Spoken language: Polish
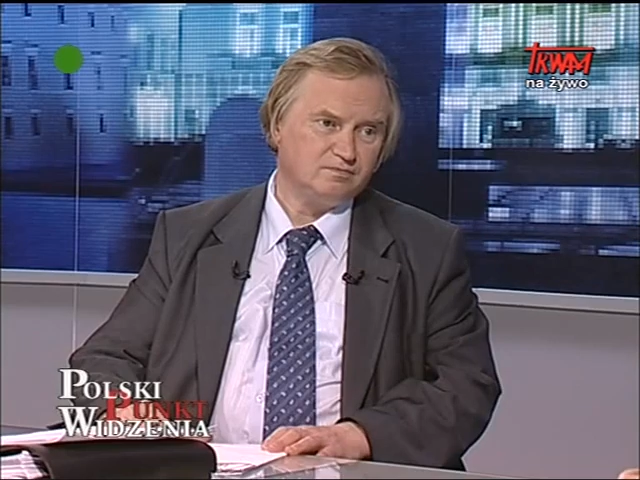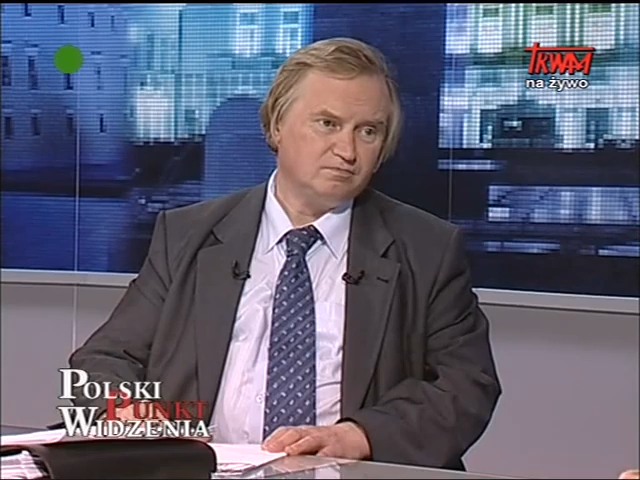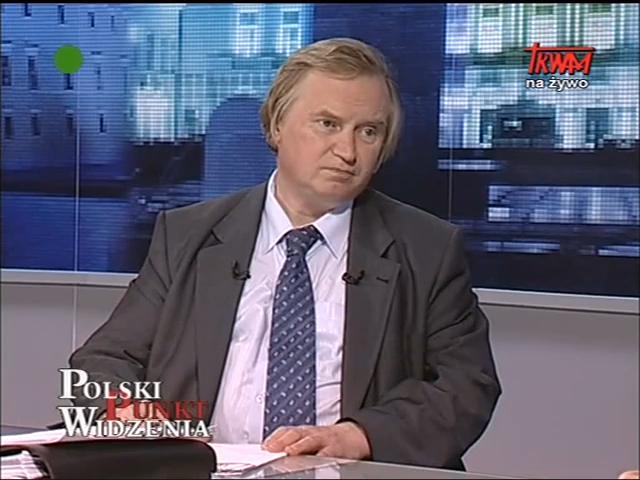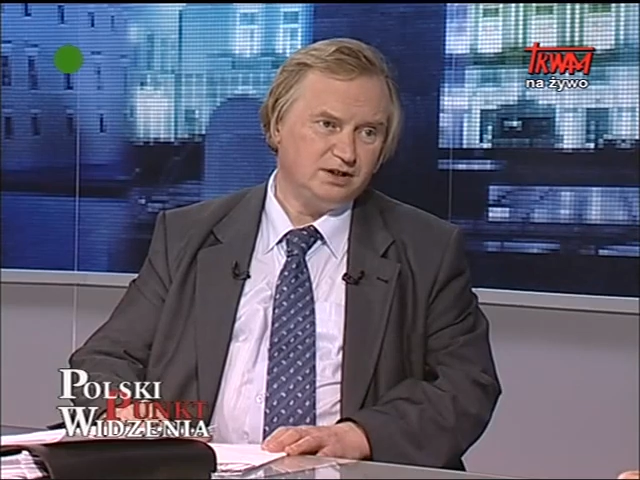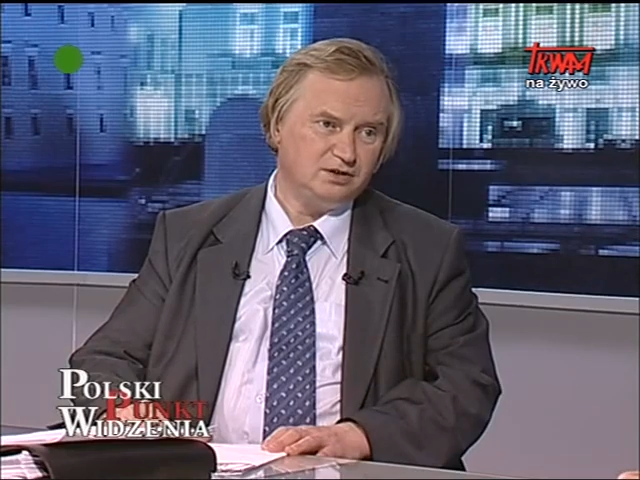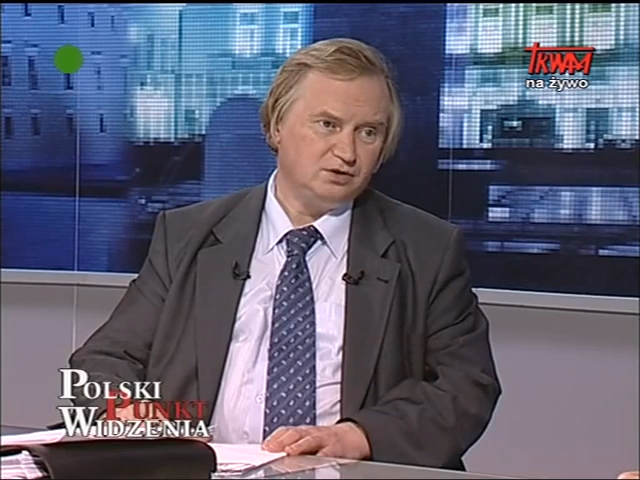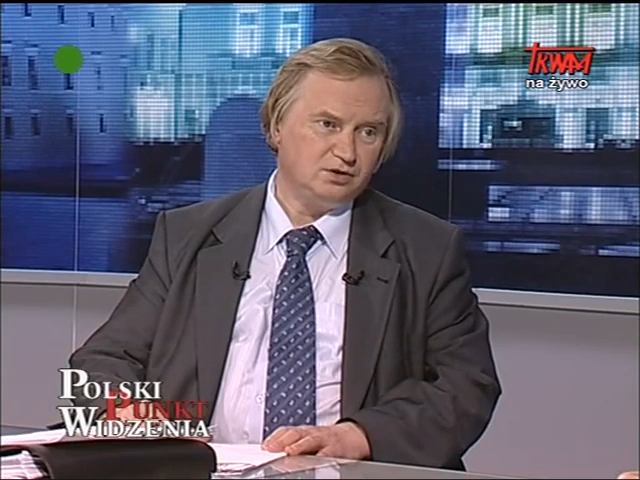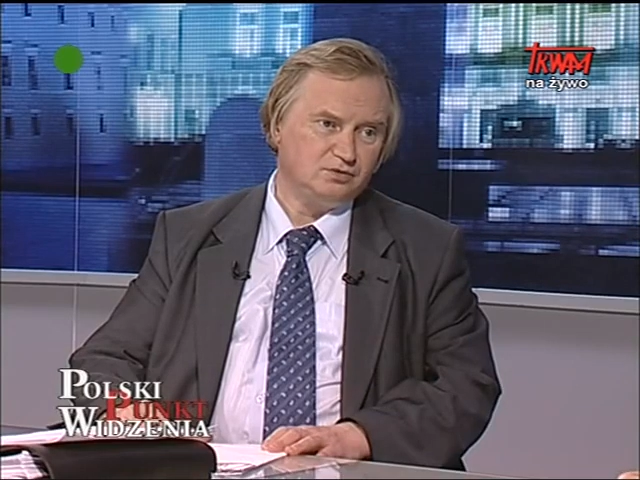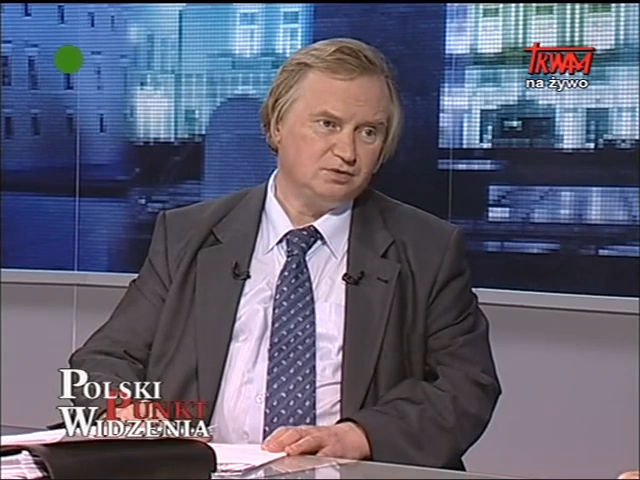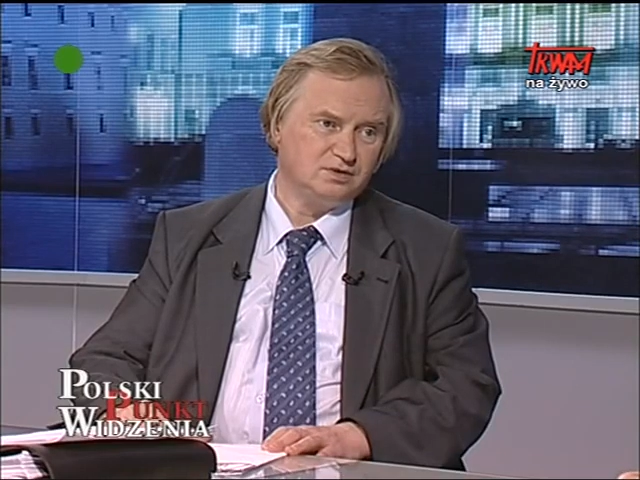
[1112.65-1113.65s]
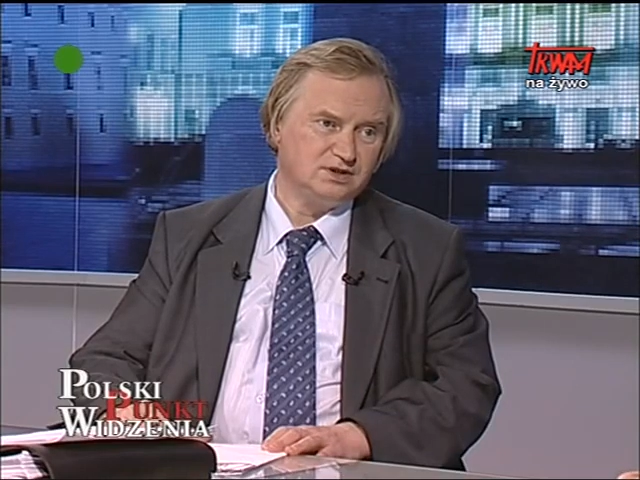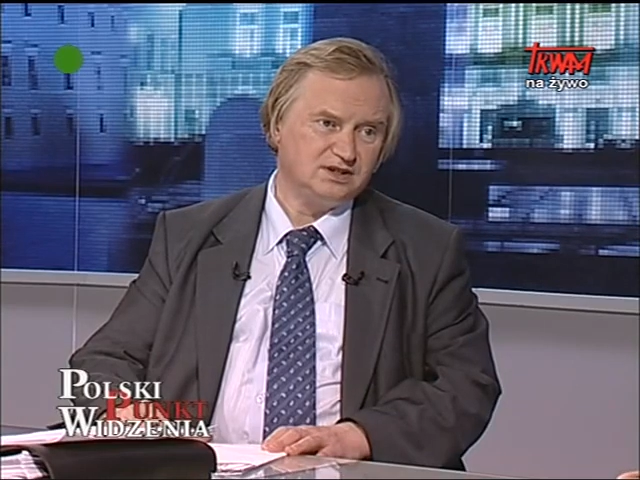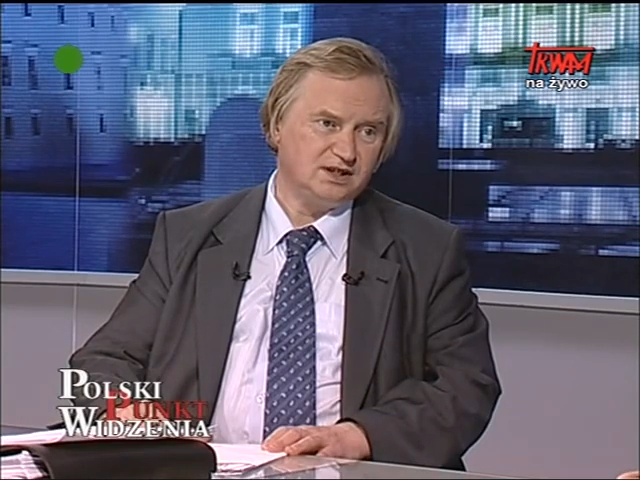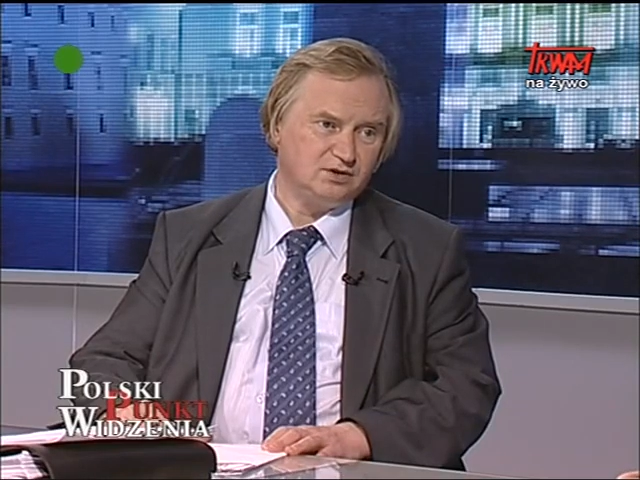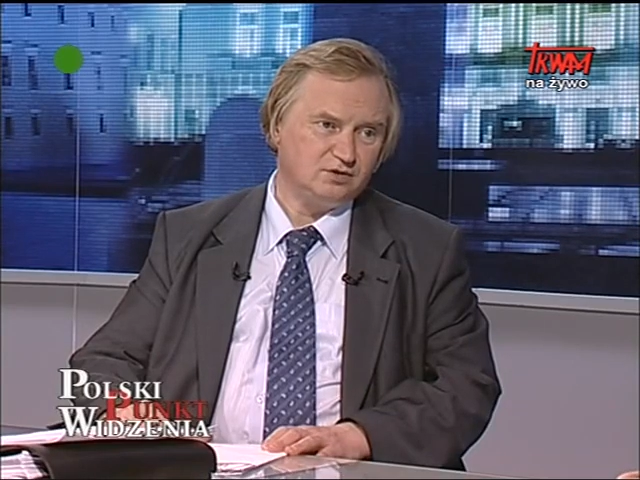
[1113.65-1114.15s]
będą
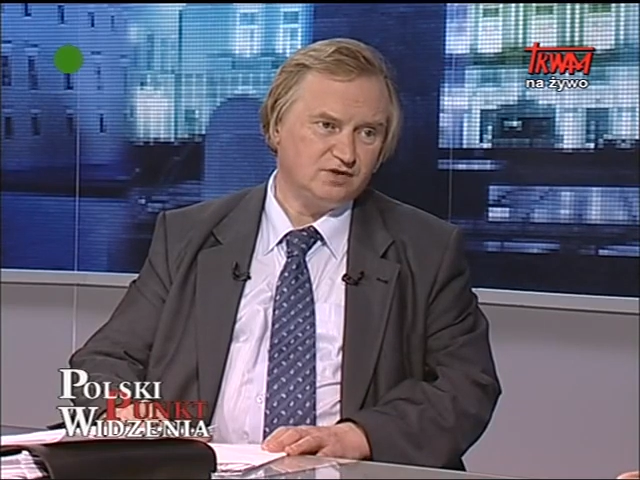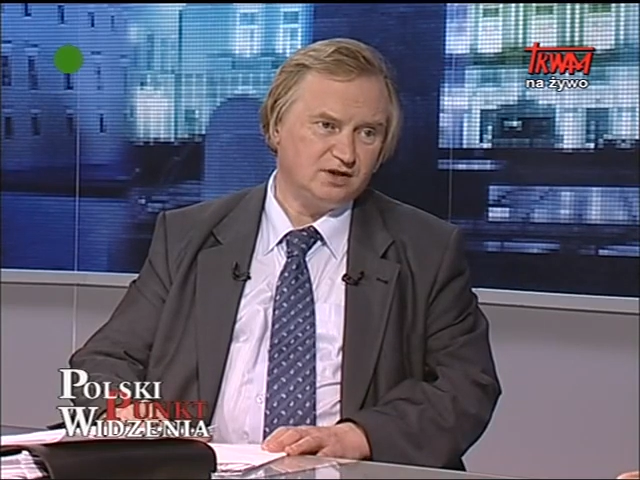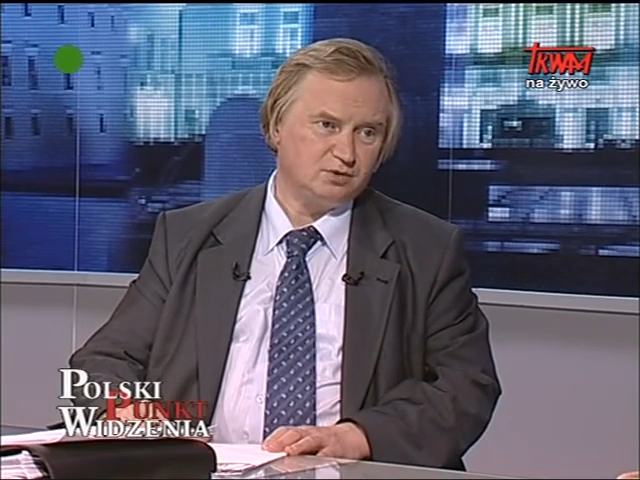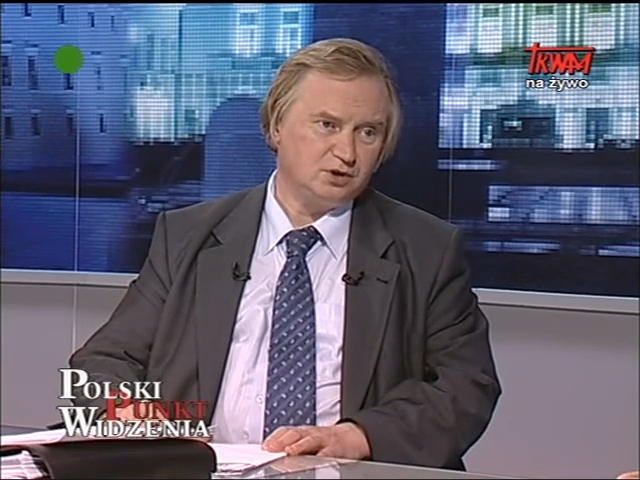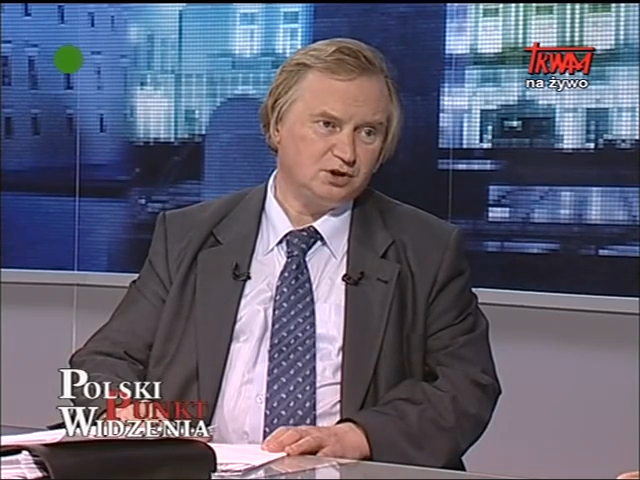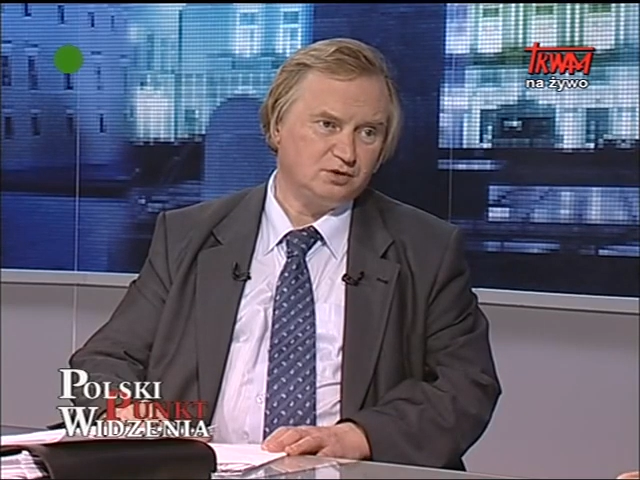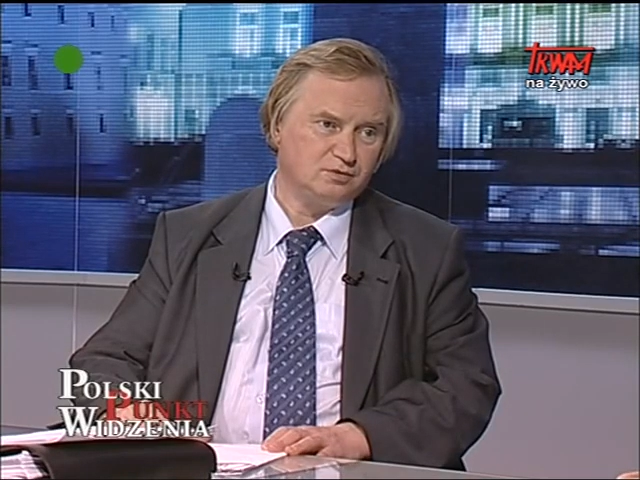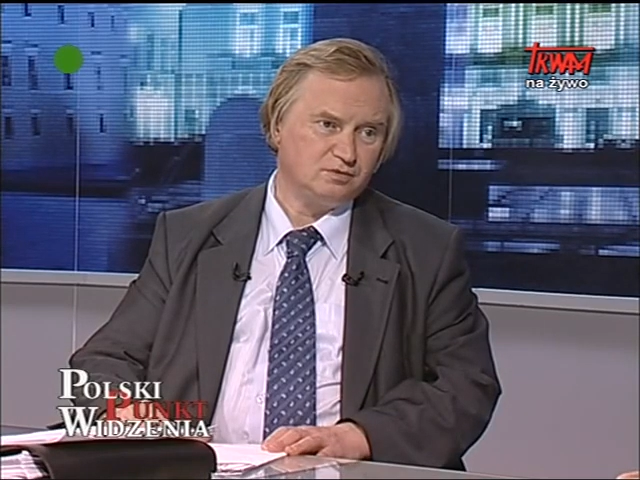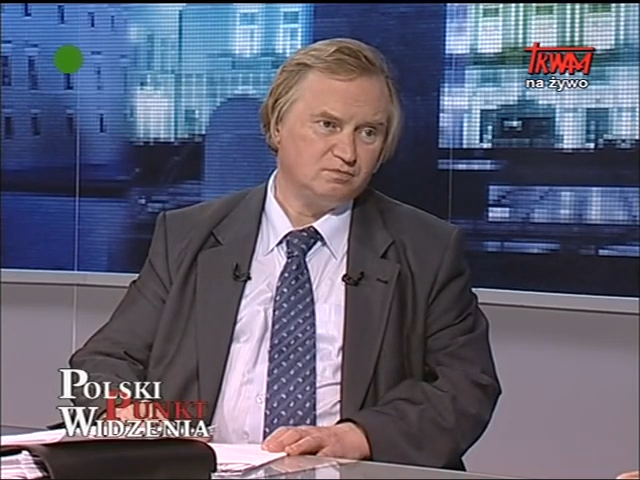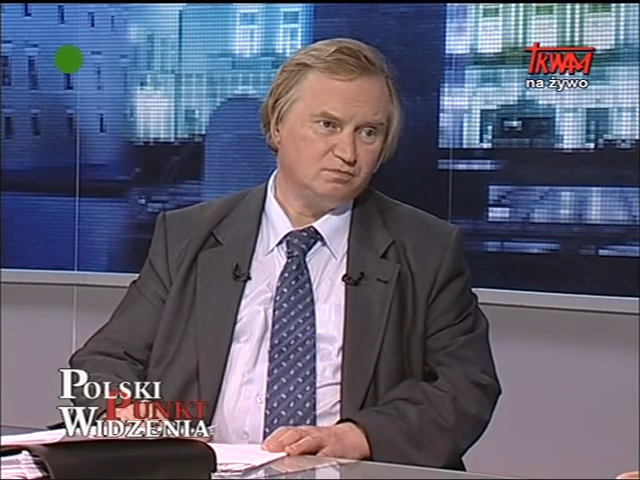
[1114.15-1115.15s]
znajdowały się